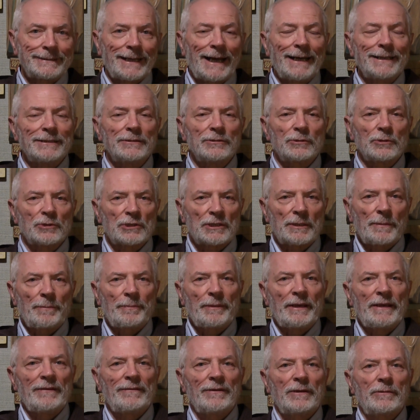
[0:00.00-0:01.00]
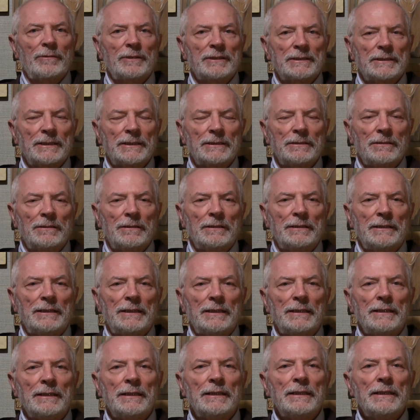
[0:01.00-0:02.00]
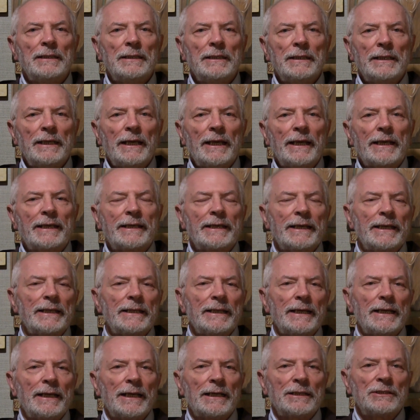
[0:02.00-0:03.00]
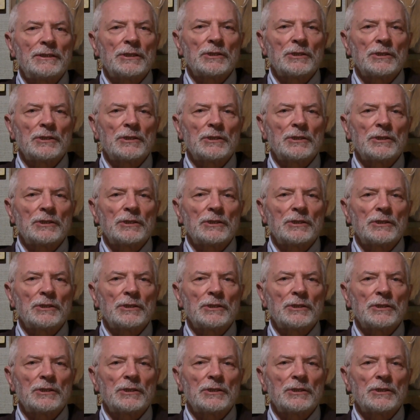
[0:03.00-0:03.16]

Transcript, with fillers: tanto sapeva questa donna, e chiede a